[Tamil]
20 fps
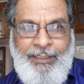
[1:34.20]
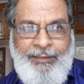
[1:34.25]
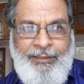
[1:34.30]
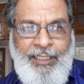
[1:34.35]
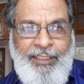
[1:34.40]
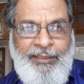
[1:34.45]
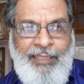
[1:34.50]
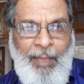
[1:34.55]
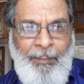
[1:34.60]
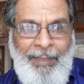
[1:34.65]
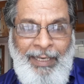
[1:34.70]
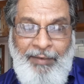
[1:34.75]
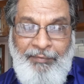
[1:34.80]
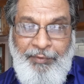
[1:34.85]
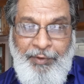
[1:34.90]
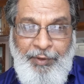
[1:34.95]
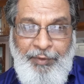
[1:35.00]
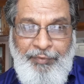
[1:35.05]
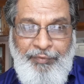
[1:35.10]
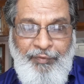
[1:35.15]
The Tamil
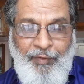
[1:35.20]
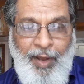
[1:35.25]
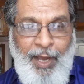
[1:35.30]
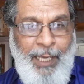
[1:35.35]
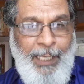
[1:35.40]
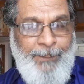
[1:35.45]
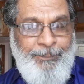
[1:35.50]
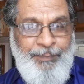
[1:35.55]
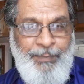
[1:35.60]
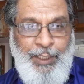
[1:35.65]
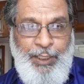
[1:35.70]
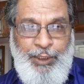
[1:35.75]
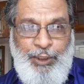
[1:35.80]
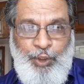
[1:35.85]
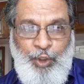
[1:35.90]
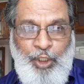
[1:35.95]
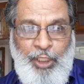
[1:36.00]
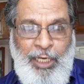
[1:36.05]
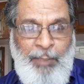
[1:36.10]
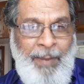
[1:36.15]
word for
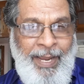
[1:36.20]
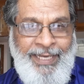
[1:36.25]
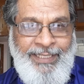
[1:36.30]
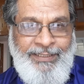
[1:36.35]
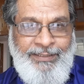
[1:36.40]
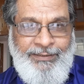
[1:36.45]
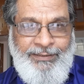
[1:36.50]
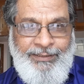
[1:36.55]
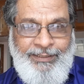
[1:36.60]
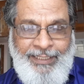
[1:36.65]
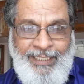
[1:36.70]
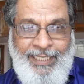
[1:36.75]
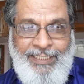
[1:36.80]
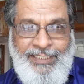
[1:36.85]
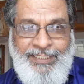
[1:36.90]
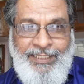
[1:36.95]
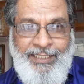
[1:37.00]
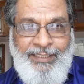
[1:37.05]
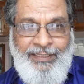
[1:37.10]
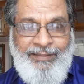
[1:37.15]
to remain
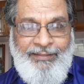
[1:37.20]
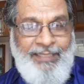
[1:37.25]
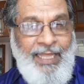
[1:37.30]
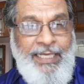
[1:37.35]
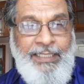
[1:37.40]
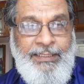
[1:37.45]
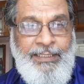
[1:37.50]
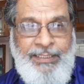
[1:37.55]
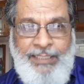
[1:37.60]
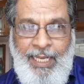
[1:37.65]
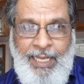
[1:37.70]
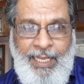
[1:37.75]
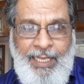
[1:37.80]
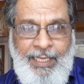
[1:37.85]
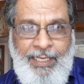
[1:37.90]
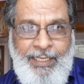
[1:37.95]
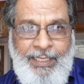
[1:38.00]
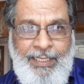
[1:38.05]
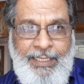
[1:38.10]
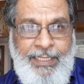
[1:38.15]
is Tangha.
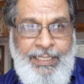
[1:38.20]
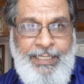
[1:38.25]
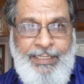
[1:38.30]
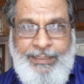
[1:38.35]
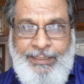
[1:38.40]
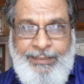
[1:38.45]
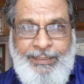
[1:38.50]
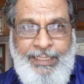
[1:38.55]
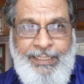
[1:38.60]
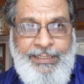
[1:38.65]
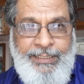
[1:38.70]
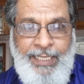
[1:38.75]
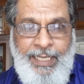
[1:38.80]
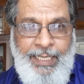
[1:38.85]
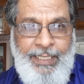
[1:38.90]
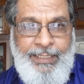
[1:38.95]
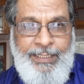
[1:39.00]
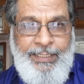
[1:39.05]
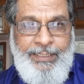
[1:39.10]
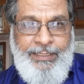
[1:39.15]
It is
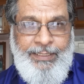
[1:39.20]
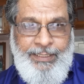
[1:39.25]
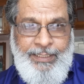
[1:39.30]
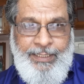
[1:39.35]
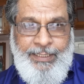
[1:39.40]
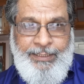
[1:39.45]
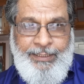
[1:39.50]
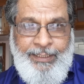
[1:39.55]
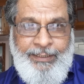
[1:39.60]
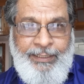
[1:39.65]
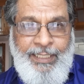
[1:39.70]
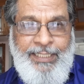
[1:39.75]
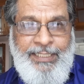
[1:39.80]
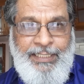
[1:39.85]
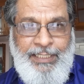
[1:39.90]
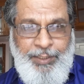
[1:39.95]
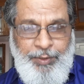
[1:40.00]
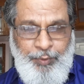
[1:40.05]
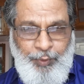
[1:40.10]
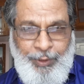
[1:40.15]
there in Indus
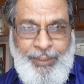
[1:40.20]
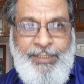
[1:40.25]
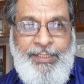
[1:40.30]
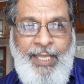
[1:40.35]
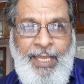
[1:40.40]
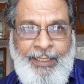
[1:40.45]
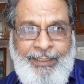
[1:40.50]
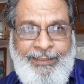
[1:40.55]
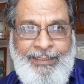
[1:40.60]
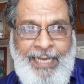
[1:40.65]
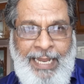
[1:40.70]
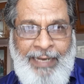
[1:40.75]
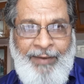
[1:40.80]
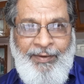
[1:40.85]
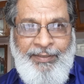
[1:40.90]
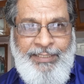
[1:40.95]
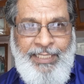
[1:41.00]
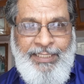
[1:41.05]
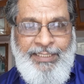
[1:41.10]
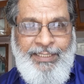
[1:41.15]
Pakistani
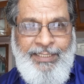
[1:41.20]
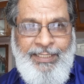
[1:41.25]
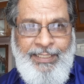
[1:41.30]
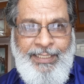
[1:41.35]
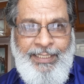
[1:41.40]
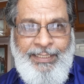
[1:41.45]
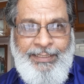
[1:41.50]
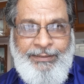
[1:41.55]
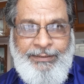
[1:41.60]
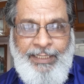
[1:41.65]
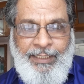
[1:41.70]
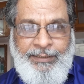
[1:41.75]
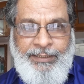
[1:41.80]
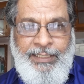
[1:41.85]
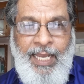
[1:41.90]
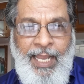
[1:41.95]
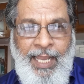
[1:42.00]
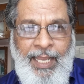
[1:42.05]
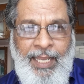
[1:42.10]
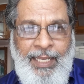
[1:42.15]
language as
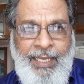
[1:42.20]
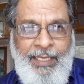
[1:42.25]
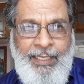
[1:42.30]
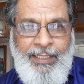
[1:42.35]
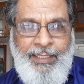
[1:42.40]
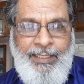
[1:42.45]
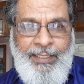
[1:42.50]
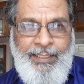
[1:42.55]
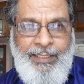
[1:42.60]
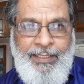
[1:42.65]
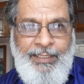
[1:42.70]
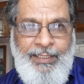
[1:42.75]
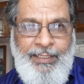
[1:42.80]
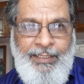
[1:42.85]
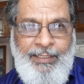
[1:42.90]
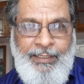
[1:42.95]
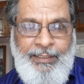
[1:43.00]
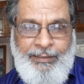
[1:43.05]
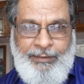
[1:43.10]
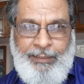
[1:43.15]
Takha.
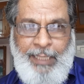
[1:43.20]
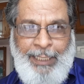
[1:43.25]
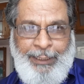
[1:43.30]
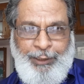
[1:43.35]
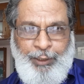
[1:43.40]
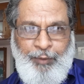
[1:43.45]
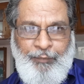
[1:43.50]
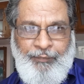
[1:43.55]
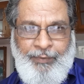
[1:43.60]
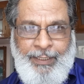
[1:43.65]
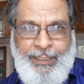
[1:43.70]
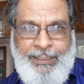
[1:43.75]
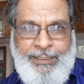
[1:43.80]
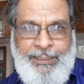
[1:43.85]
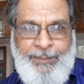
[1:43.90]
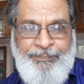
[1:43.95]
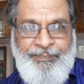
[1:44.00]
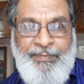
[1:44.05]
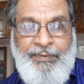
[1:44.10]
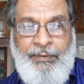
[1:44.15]
தேங்க்யூ
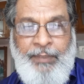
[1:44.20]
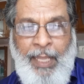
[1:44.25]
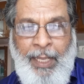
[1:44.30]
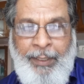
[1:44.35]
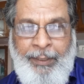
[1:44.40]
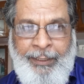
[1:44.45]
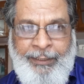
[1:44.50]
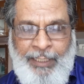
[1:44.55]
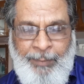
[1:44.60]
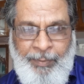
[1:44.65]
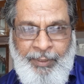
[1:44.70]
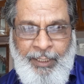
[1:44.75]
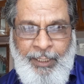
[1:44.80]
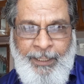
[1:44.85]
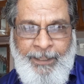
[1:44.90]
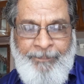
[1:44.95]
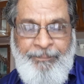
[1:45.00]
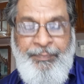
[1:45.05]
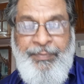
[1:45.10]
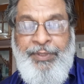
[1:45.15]
ஃப்ரெண்ட்ஸ் நன்றி
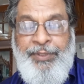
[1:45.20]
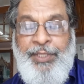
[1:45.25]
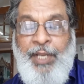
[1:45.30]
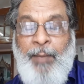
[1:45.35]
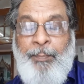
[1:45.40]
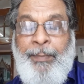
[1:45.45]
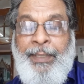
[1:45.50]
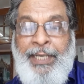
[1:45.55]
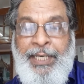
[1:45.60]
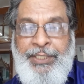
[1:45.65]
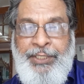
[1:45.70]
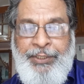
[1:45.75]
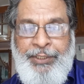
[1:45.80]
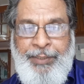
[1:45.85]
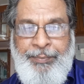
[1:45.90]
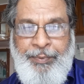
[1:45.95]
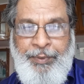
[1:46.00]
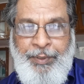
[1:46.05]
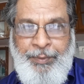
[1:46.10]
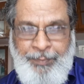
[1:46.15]
நண்பர்களே நாம் மீண்டும்
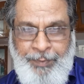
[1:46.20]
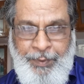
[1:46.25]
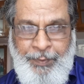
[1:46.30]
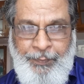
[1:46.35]
சந்திப்போம்